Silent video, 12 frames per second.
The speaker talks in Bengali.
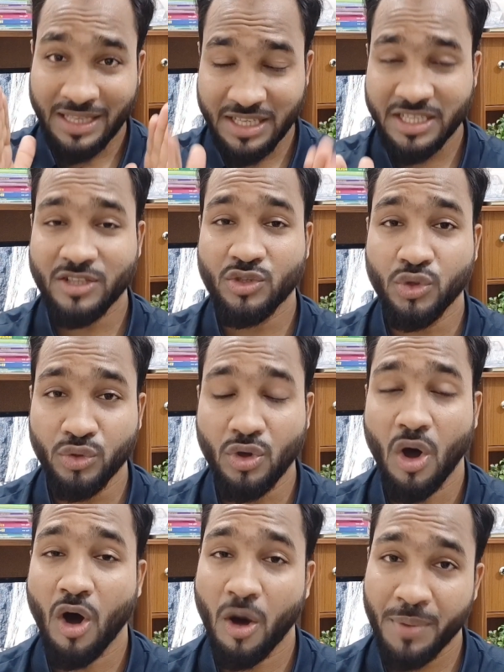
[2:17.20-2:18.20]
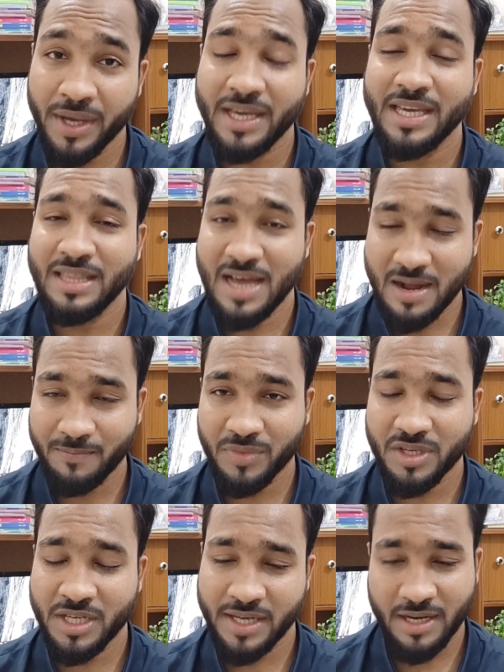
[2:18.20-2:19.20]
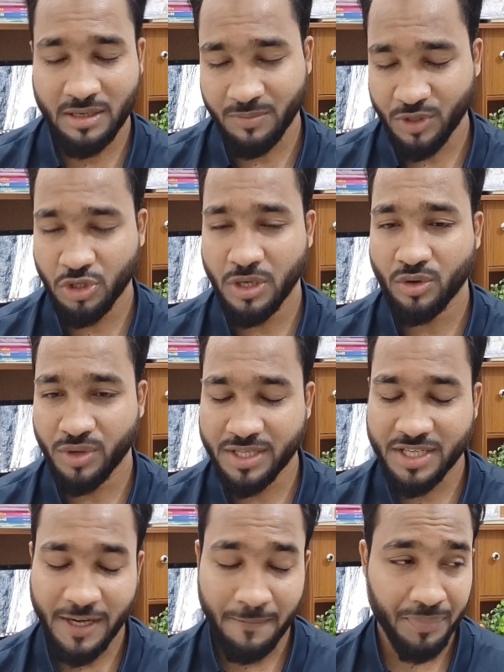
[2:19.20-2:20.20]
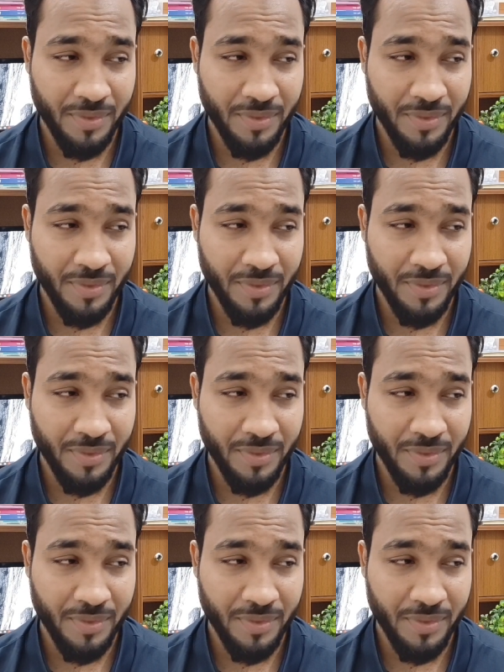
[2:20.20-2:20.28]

তিরিশে জুন হবে কি না সেটা একটা বিষয় রয়েছে